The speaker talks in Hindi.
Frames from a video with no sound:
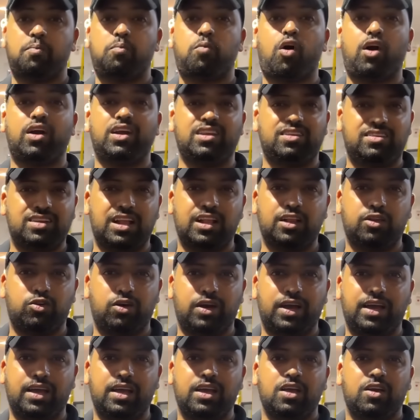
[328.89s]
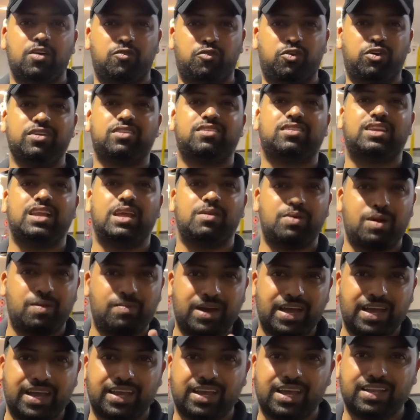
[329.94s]
बॉडी शेल जो है वो स्टेबल
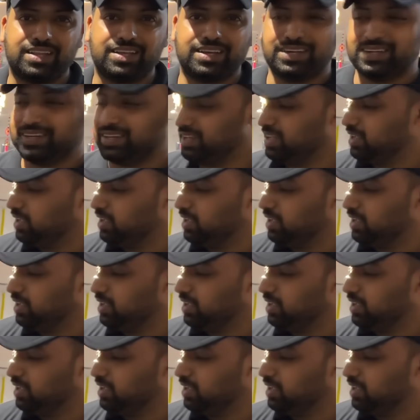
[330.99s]
पाया गया था